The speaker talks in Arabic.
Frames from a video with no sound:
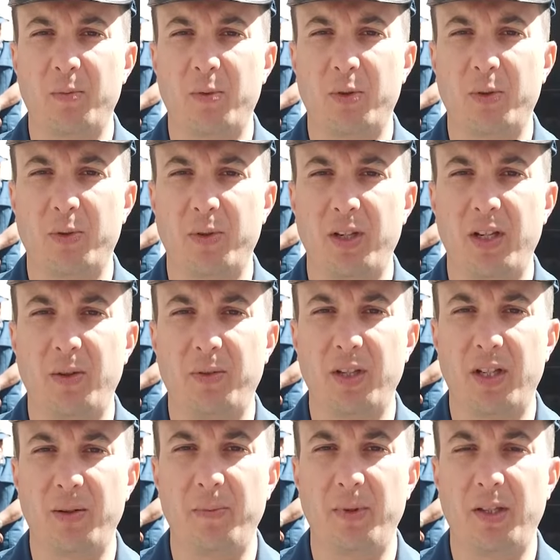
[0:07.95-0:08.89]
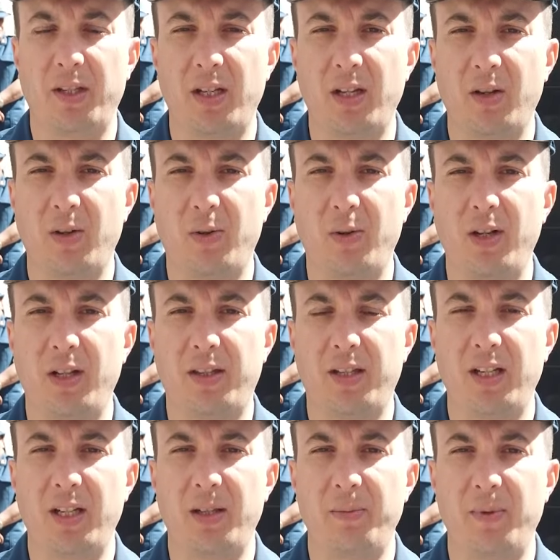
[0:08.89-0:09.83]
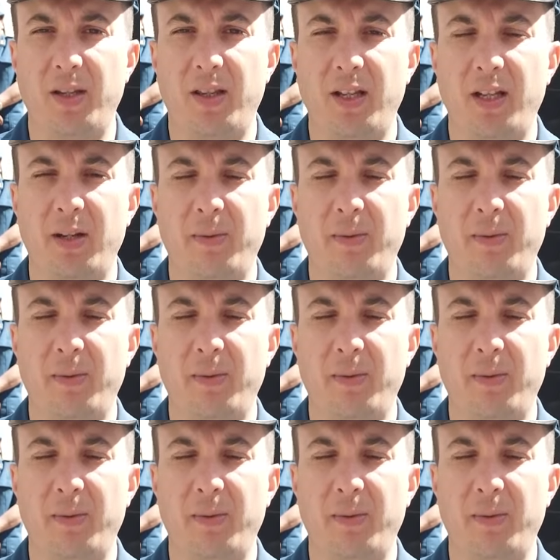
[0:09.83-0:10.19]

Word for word: المرورية وتأمين تنقل التلاميذ